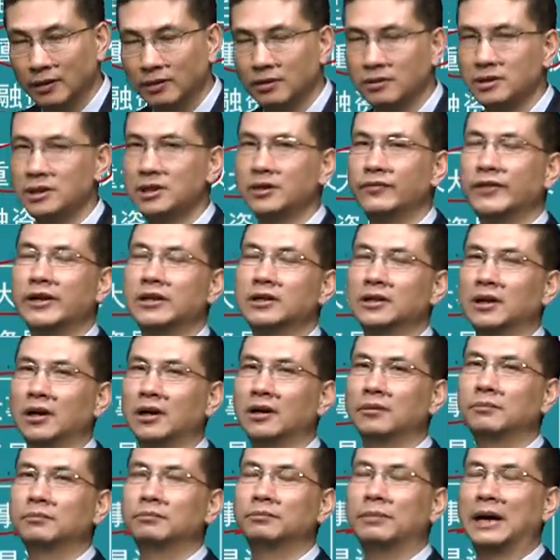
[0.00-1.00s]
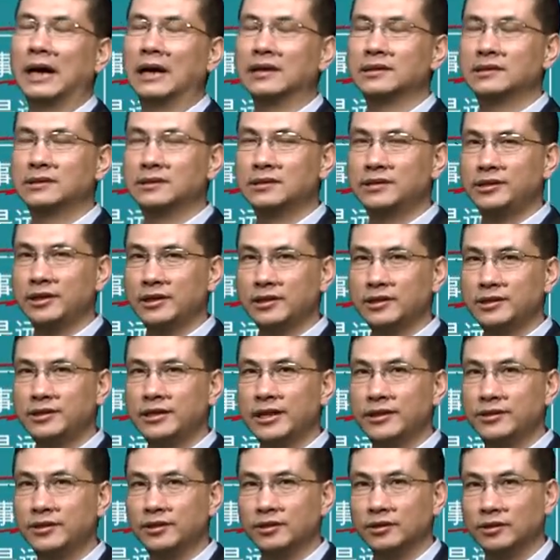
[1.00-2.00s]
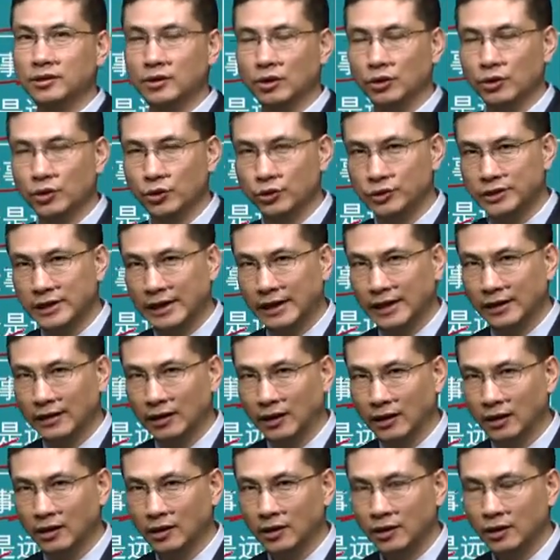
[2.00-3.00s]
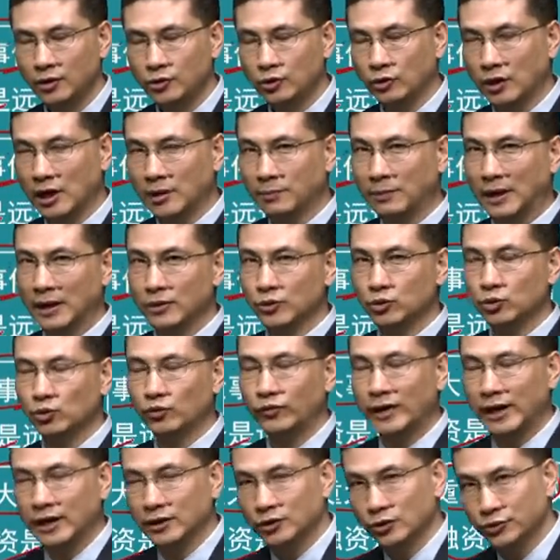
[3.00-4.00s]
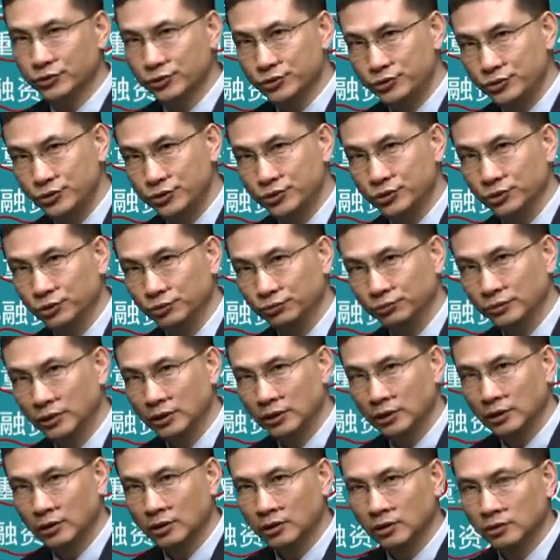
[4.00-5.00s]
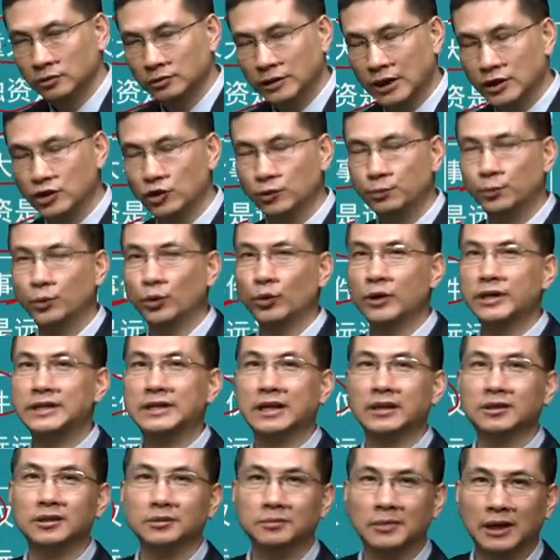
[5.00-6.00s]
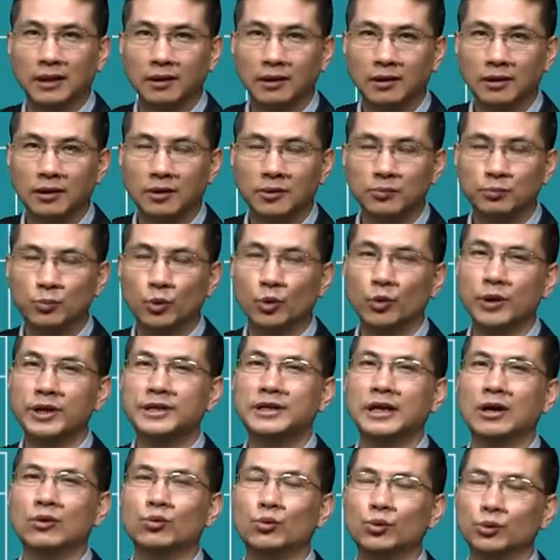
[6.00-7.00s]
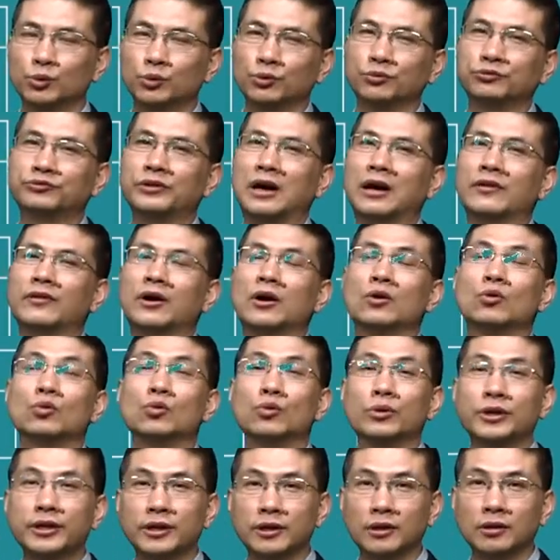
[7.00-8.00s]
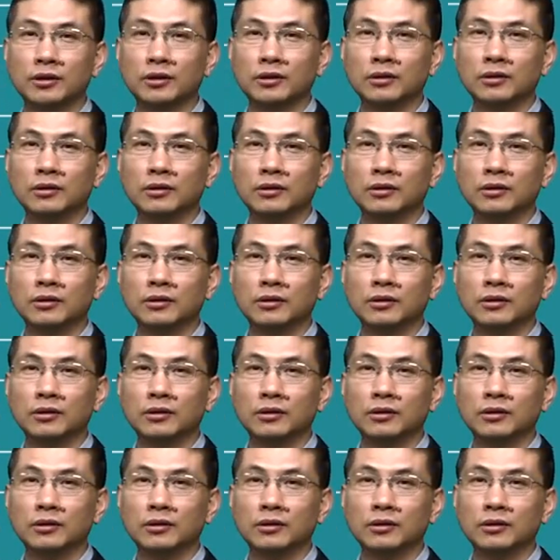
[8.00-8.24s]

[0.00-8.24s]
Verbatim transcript: 意味着把资金现金都留下来了，用来满足未来投资需求。那就不会像什么，不会向股东发放股利。